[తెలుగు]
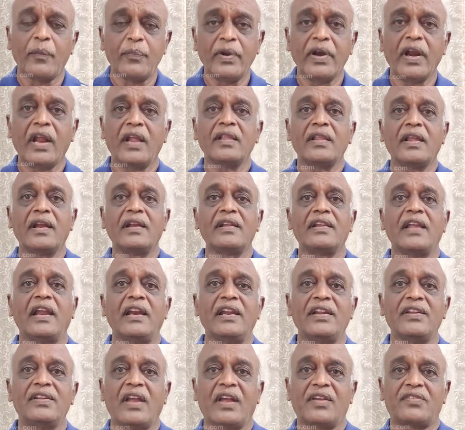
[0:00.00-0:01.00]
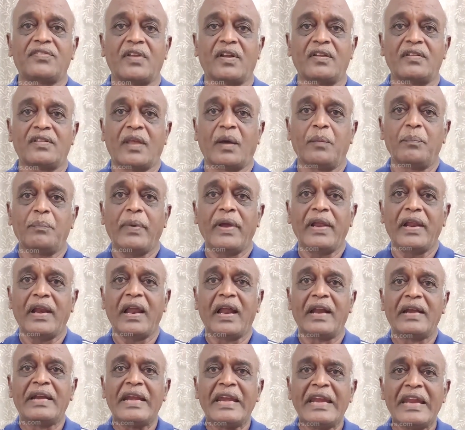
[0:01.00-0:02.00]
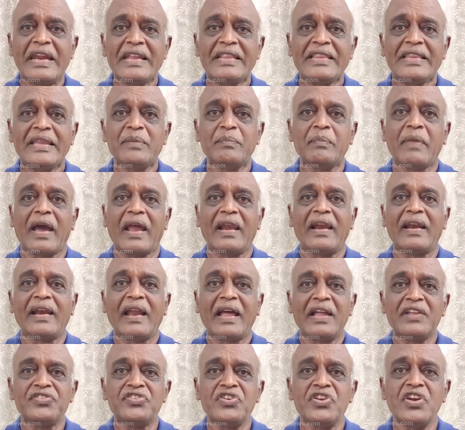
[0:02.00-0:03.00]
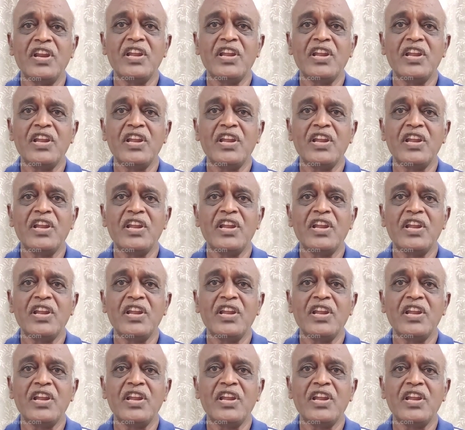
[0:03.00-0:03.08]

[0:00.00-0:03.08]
అభినందనలు తెలియజేస్తాం తప్ప ఇలా నీతి మాలిన